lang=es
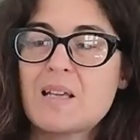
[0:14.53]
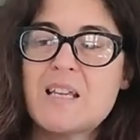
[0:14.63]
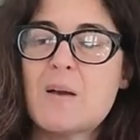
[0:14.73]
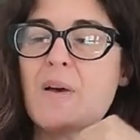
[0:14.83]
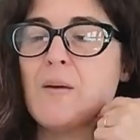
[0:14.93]

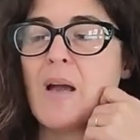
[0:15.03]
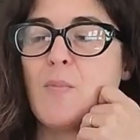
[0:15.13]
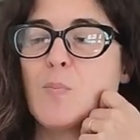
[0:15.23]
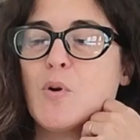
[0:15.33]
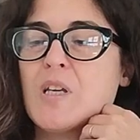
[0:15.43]
Se llama De mi
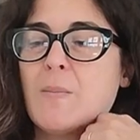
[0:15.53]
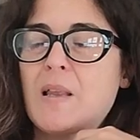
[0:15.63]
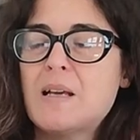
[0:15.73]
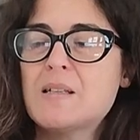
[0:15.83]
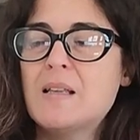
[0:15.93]
amor por
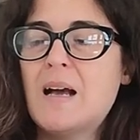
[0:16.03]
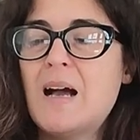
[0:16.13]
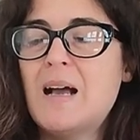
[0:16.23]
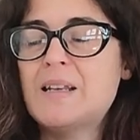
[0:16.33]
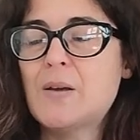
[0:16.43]
llamada
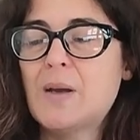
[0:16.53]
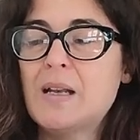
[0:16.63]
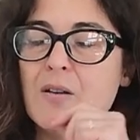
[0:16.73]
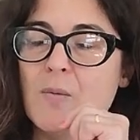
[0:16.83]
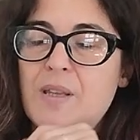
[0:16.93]
está al
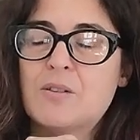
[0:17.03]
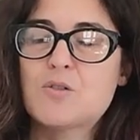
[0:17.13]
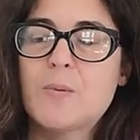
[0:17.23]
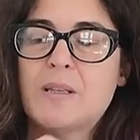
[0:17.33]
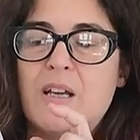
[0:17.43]
nivel
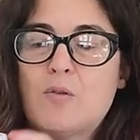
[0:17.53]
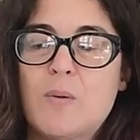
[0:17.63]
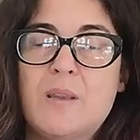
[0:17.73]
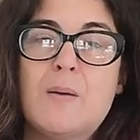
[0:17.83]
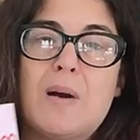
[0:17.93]

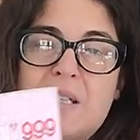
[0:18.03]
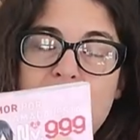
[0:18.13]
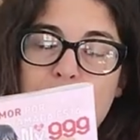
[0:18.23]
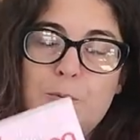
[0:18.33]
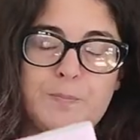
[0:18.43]
999 de
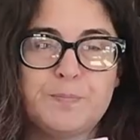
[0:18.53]
Mashiro.